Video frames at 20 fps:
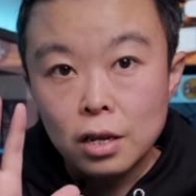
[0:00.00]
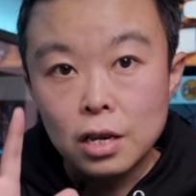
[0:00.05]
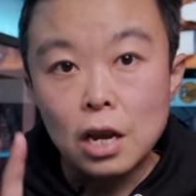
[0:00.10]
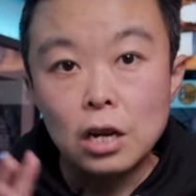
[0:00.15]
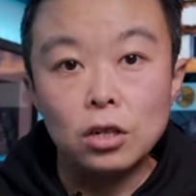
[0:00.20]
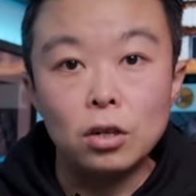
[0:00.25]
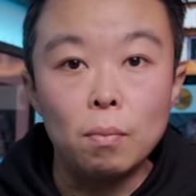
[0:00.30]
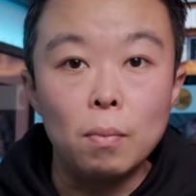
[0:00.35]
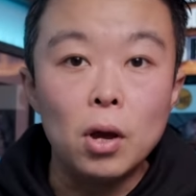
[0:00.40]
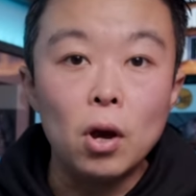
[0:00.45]

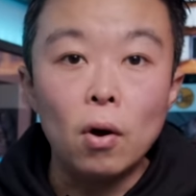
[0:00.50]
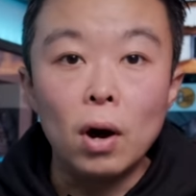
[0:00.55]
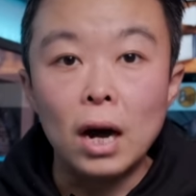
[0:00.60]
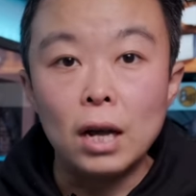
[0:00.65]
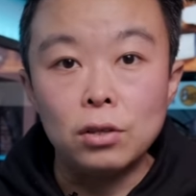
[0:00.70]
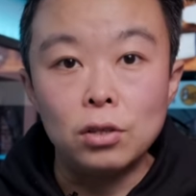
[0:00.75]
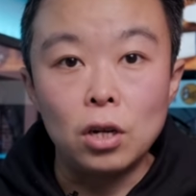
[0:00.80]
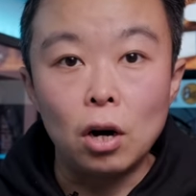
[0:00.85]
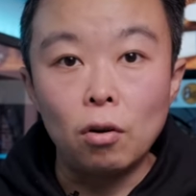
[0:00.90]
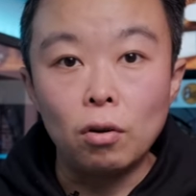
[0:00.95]
也是没有
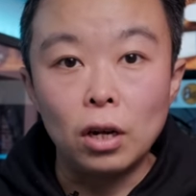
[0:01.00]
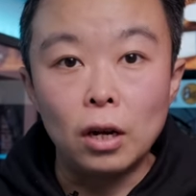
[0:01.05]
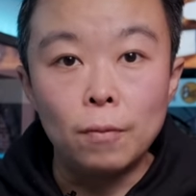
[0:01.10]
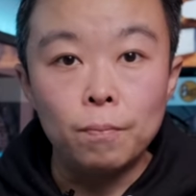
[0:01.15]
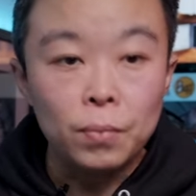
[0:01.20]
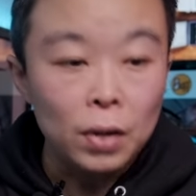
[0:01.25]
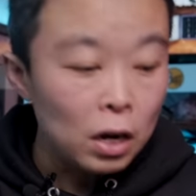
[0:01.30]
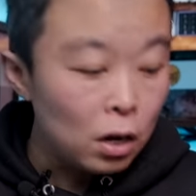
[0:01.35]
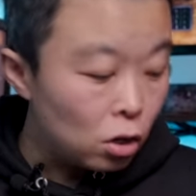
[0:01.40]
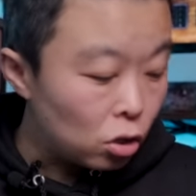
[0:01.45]
暗角的，
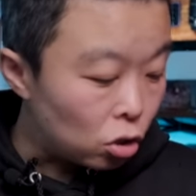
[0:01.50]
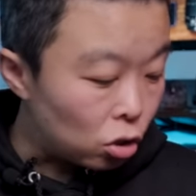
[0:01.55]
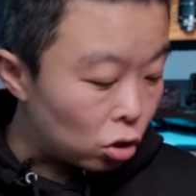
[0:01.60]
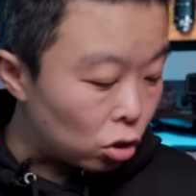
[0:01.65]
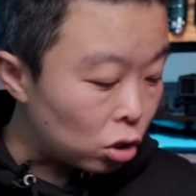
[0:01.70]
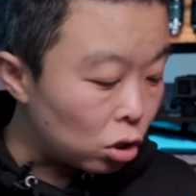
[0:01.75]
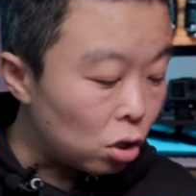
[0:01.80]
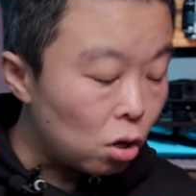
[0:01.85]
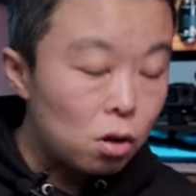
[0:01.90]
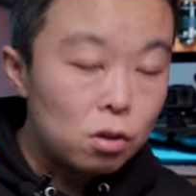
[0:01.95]

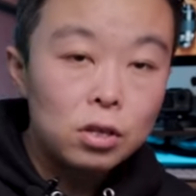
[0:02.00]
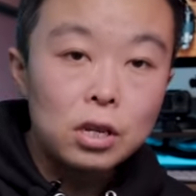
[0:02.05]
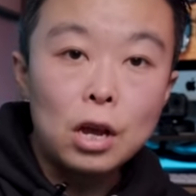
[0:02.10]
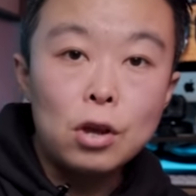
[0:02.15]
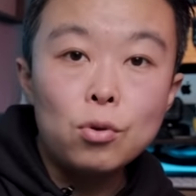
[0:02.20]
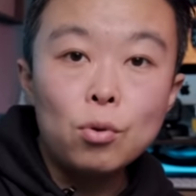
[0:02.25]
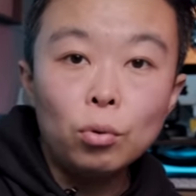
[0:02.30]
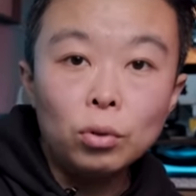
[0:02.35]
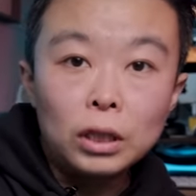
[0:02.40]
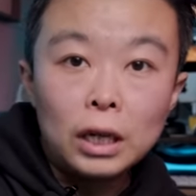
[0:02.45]
只是在
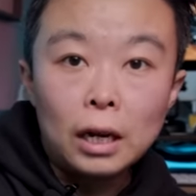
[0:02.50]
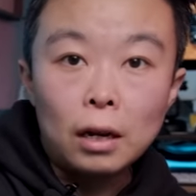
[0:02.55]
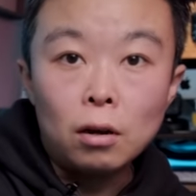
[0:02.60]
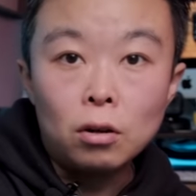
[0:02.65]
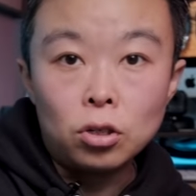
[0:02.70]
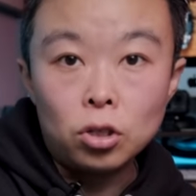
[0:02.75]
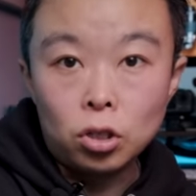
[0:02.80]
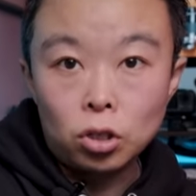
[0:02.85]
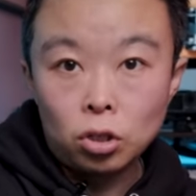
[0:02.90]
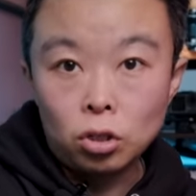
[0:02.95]
用这
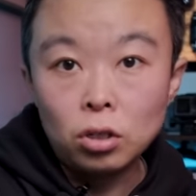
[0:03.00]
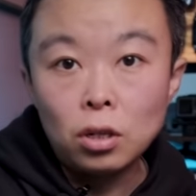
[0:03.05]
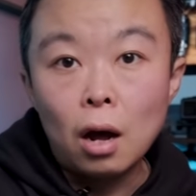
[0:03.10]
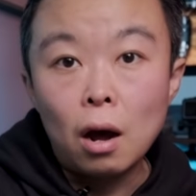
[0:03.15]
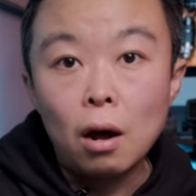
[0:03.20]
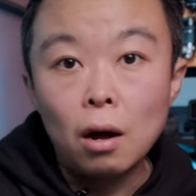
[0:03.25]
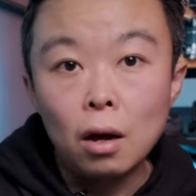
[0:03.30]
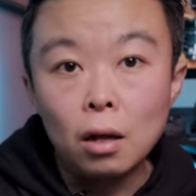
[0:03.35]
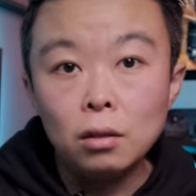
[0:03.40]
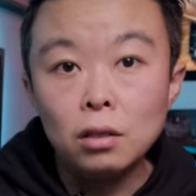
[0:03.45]
个10
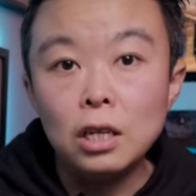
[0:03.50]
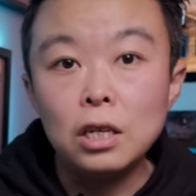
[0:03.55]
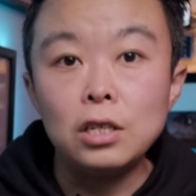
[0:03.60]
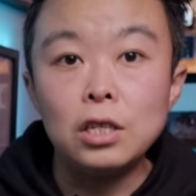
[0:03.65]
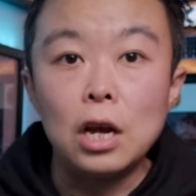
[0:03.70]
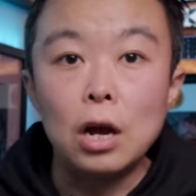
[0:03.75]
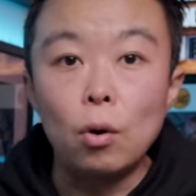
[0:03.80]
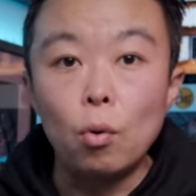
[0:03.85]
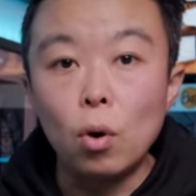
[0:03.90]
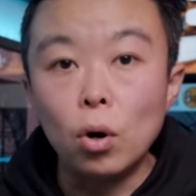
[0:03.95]
档 ND
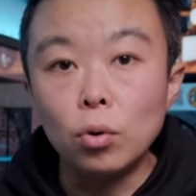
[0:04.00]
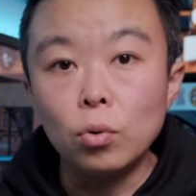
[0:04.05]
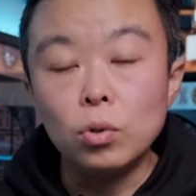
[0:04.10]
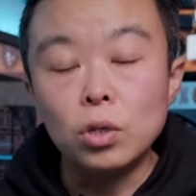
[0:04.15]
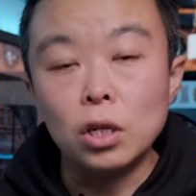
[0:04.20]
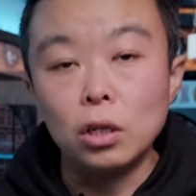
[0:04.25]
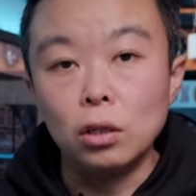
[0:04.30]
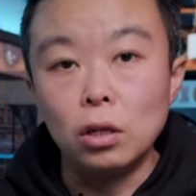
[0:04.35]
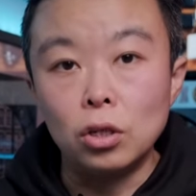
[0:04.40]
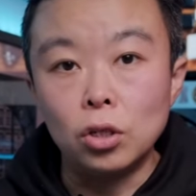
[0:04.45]
减光滤
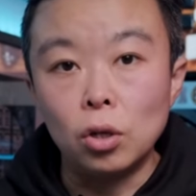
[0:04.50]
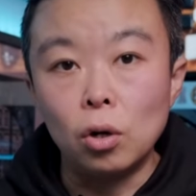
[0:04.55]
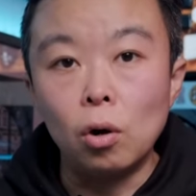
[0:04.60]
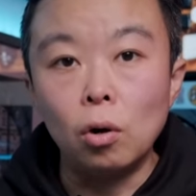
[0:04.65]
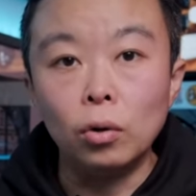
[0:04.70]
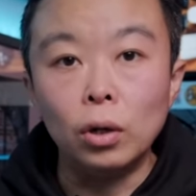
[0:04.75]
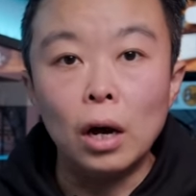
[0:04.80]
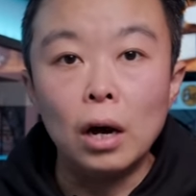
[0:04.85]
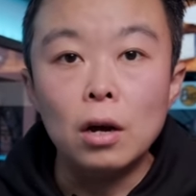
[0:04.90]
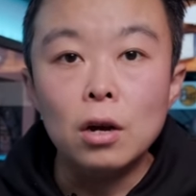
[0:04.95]
镜的时
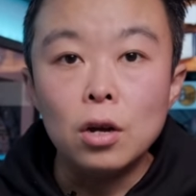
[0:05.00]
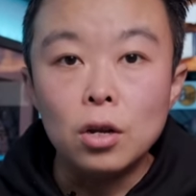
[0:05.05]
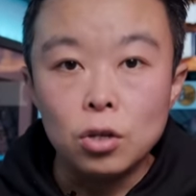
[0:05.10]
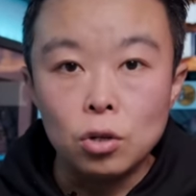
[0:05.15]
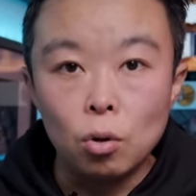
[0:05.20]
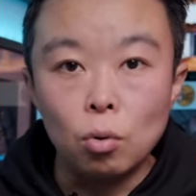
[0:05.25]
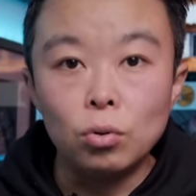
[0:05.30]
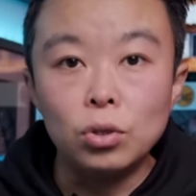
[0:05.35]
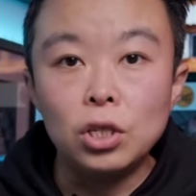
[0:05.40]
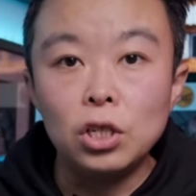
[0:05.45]
候呢
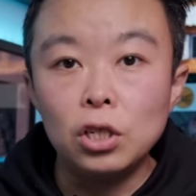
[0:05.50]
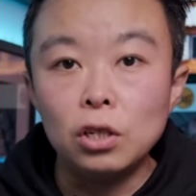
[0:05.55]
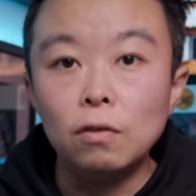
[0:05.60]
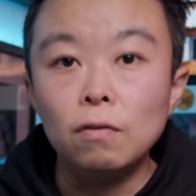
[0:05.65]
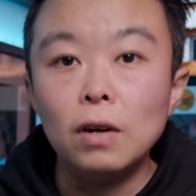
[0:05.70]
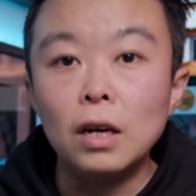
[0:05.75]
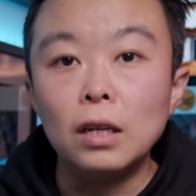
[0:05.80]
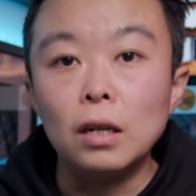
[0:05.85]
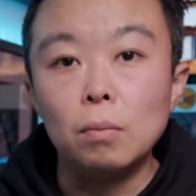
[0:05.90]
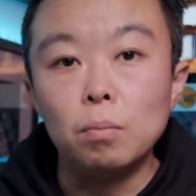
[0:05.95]
有
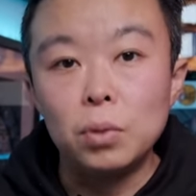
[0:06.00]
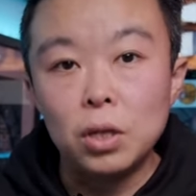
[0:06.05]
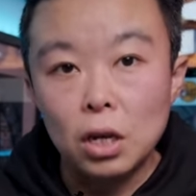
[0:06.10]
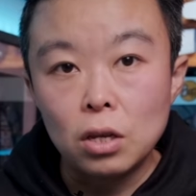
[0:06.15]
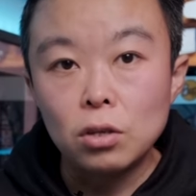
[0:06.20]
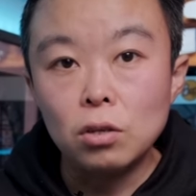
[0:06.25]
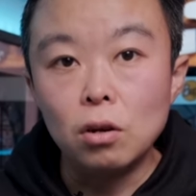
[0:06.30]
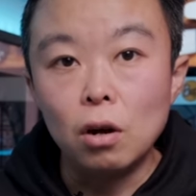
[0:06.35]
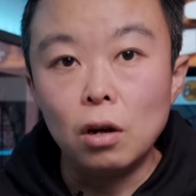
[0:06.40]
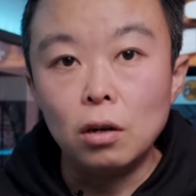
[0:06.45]
轻微的
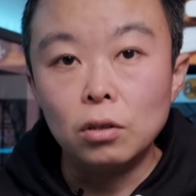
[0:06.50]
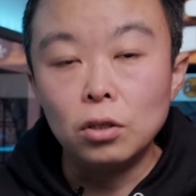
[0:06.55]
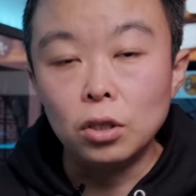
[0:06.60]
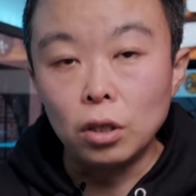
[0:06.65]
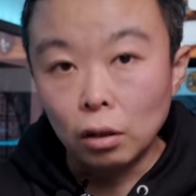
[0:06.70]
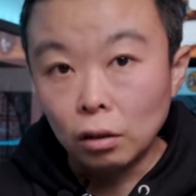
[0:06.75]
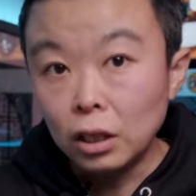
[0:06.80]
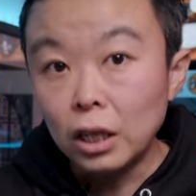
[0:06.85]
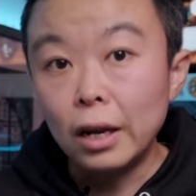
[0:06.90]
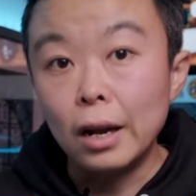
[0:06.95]
偏色，
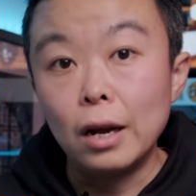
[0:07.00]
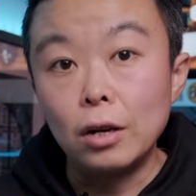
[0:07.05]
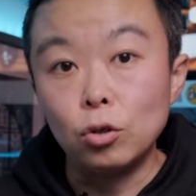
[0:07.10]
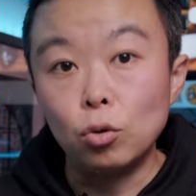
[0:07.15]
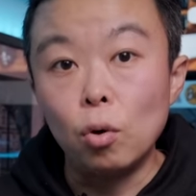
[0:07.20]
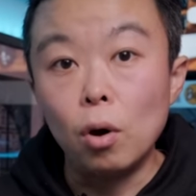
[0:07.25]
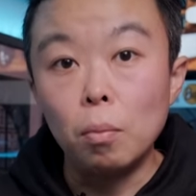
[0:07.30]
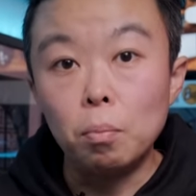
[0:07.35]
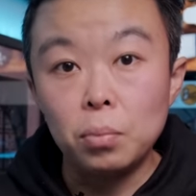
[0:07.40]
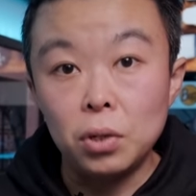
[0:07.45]
整体来
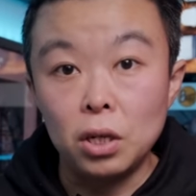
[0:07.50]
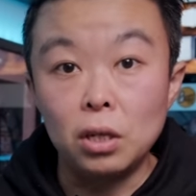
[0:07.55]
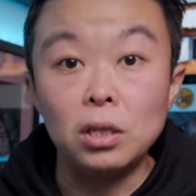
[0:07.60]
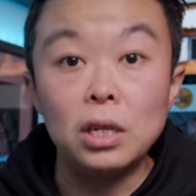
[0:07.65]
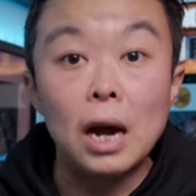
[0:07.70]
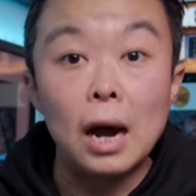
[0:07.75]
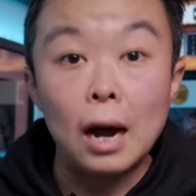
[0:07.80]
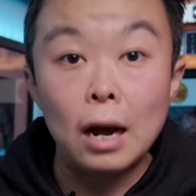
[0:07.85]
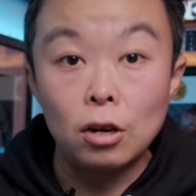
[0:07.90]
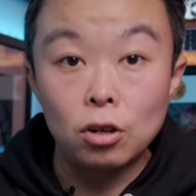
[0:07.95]
说评
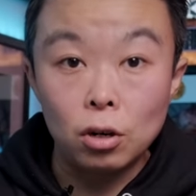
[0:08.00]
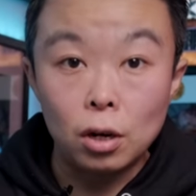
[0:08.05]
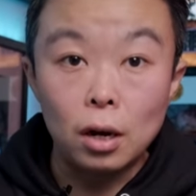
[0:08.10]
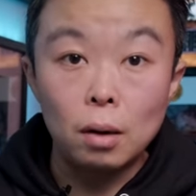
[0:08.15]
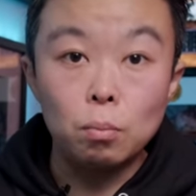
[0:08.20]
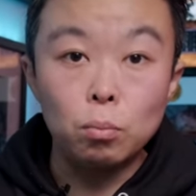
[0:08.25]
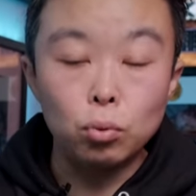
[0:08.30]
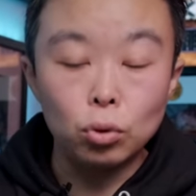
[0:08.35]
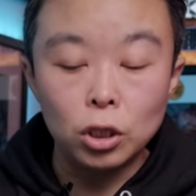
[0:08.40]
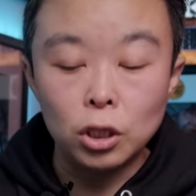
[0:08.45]
价还是
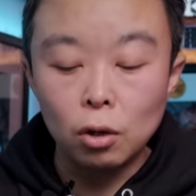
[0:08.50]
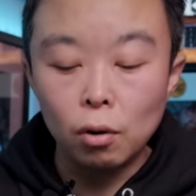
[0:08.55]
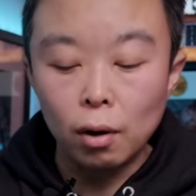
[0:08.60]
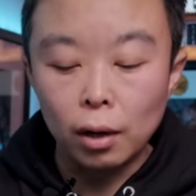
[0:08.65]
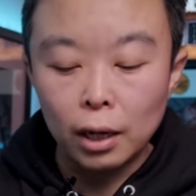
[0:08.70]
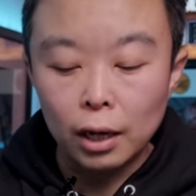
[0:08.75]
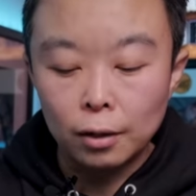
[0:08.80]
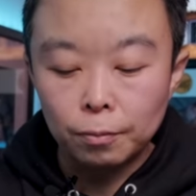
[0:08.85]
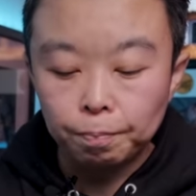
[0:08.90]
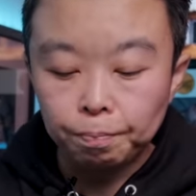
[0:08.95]
很不
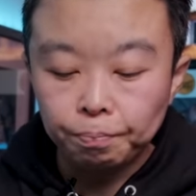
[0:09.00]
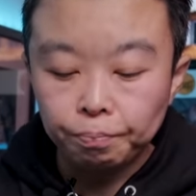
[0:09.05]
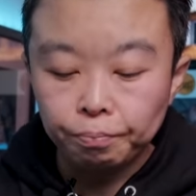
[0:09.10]
错的。